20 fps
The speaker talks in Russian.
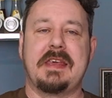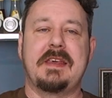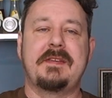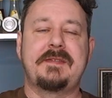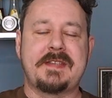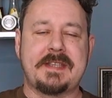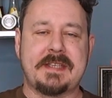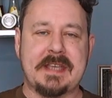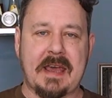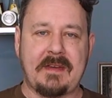
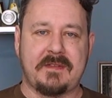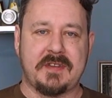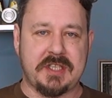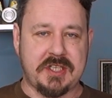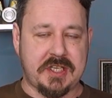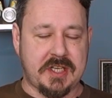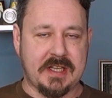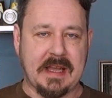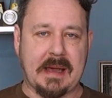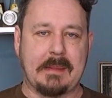И вся
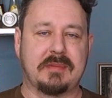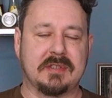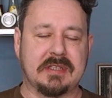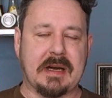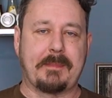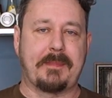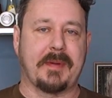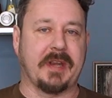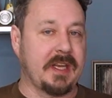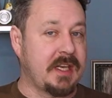ветчина
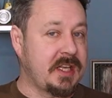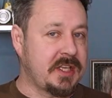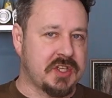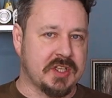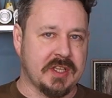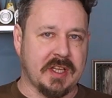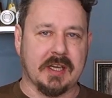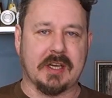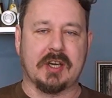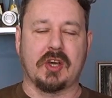была
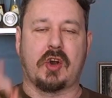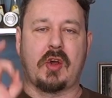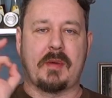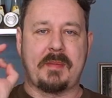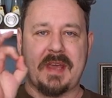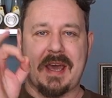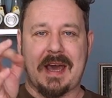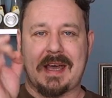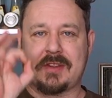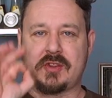приличной,
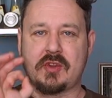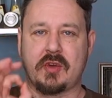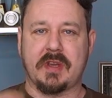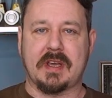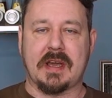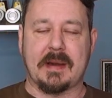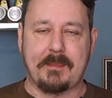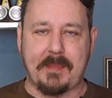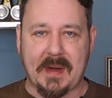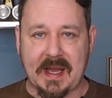кроме
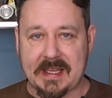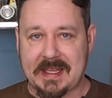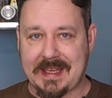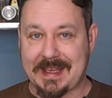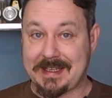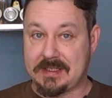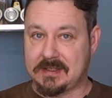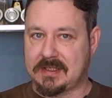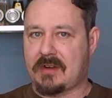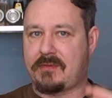одной
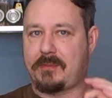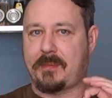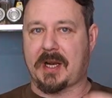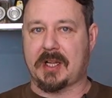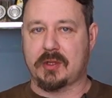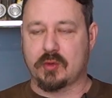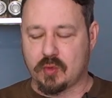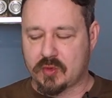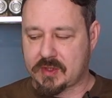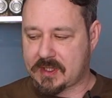компании,
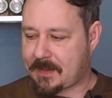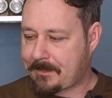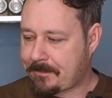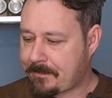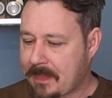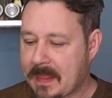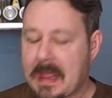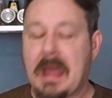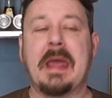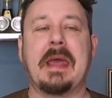главпродукта.
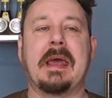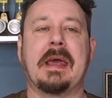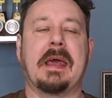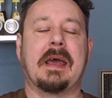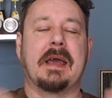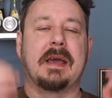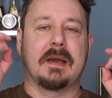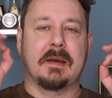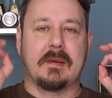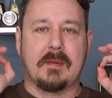
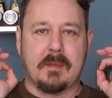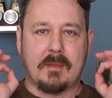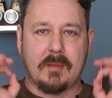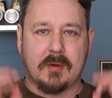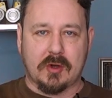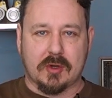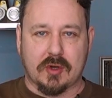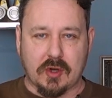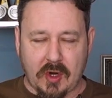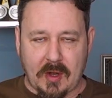
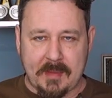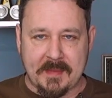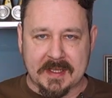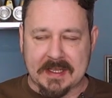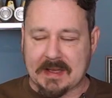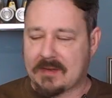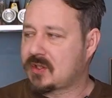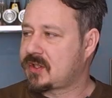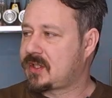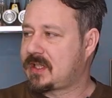
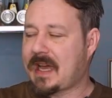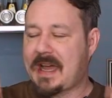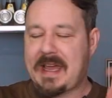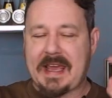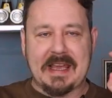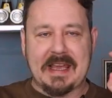Кроме того, до